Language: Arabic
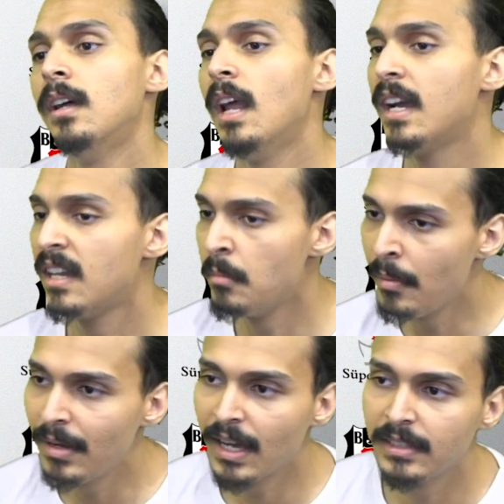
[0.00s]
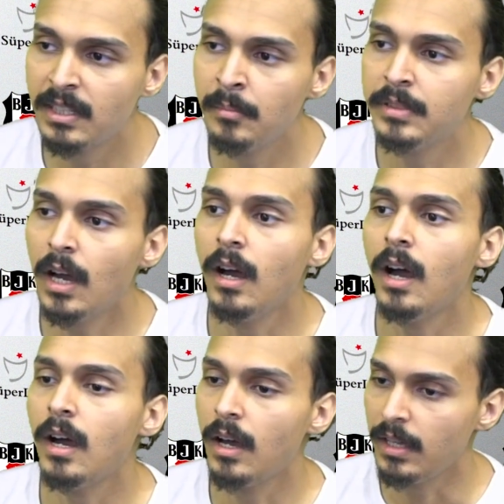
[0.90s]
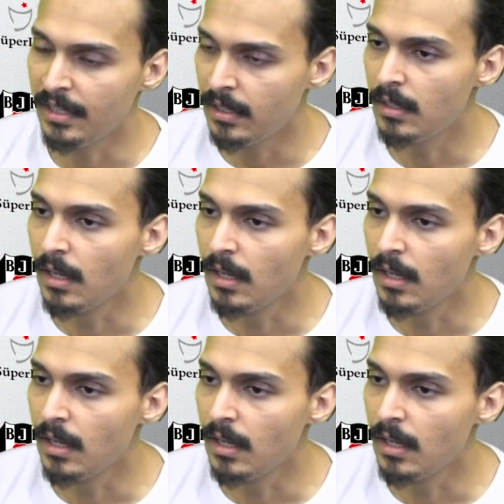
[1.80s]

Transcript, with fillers: لكن المبلغ يتم آه، آه، يعني